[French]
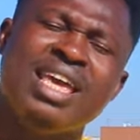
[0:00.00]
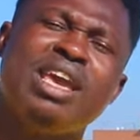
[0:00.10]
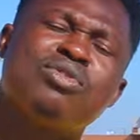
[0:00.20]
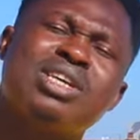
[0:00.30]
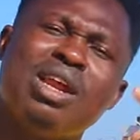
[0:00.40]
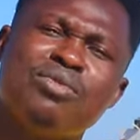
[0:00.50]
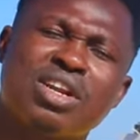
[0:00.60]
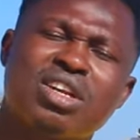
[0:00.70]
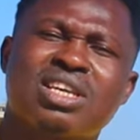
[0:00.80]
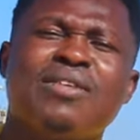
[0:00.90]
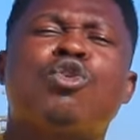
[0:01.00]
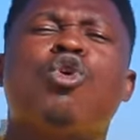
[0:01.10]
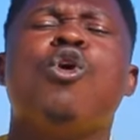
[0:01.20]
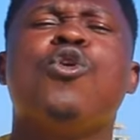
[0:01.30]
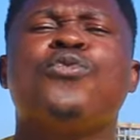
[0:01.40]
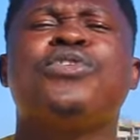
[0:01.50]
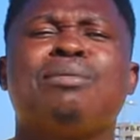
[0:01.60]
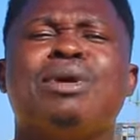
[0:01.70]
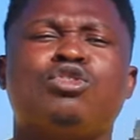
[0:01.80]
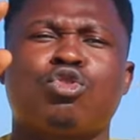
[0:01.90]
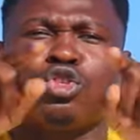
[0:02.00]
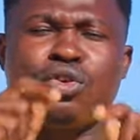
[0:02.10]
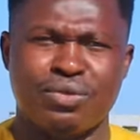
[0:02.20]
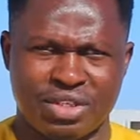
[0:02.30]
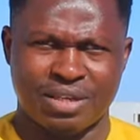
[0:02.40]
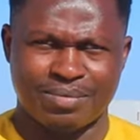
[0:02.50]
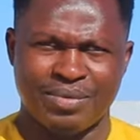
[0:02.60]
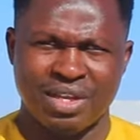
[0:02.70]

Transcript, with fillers: Et vous allez voir que ça va confirmer ce que je vais vous dire.